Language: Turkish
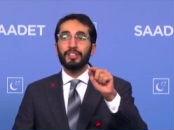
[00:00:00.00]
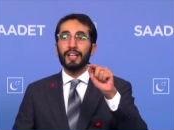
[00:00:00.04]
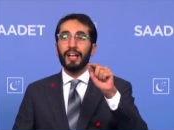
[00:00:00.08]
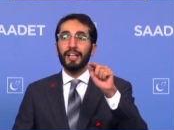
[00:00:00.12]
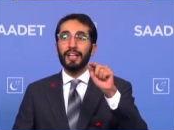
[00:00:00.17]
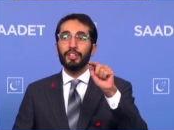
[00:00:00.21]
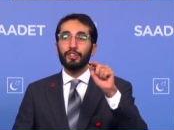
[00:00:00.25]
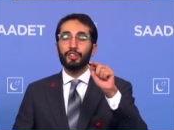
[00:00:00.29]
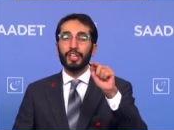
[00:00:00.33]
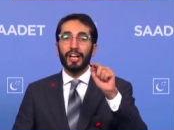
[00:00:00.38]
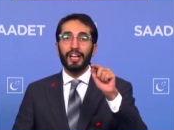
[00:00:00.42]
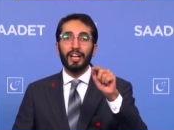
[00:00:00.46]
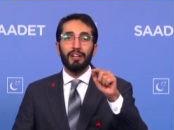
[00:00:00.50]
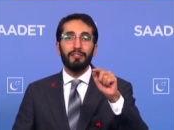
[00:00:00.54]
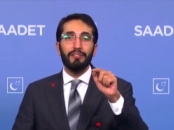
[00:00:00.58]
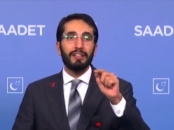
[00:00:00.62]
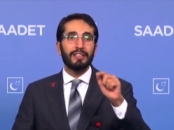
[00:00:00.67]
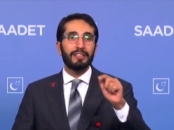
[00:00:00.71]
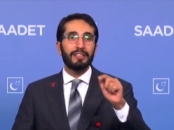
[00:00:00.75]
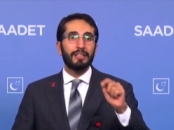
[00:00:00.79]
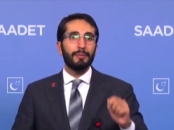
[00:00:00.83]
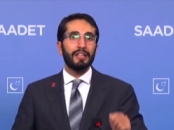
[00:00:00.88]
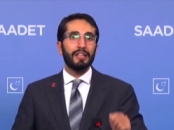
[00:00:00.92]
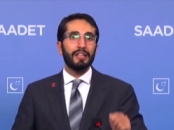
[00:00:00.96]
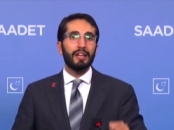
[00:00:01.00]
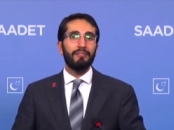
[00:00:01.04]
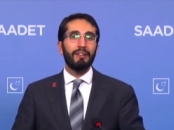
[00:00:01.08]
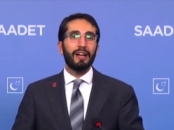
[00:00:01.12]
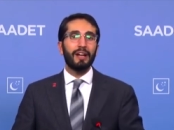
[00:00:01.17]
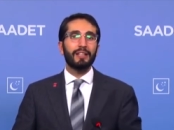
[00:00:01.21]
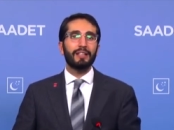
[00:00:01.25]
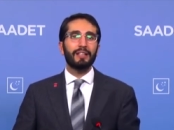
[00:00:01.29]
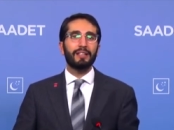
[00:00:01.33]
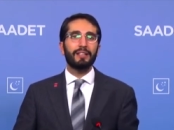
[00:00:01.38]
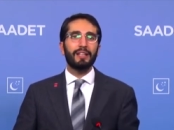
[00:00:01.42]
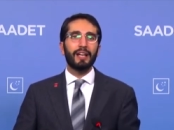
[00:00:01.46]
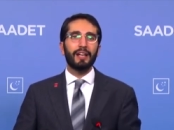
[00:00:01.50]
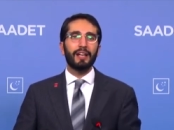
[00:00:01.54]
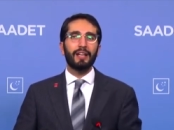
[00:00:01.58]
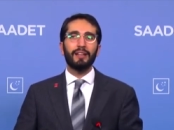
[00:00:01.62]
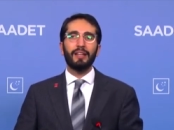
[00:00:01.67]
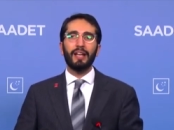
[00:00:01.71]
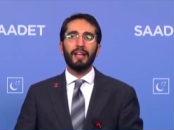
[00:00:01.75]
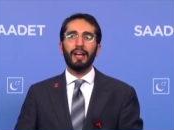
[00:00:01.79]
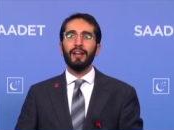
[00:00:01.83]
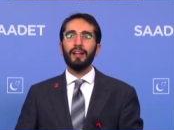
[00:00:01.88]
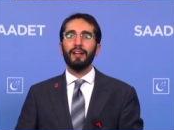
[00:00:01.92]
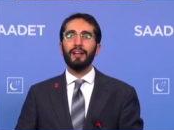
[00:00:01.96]
lirayı çaya ve simide
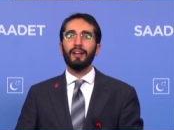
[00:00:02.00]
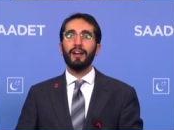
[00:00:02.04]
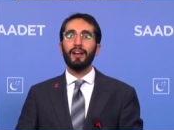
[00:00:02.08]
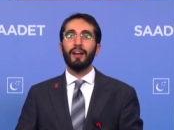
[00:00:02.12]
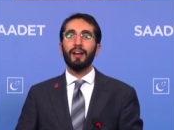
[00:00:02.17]
verdiklerinde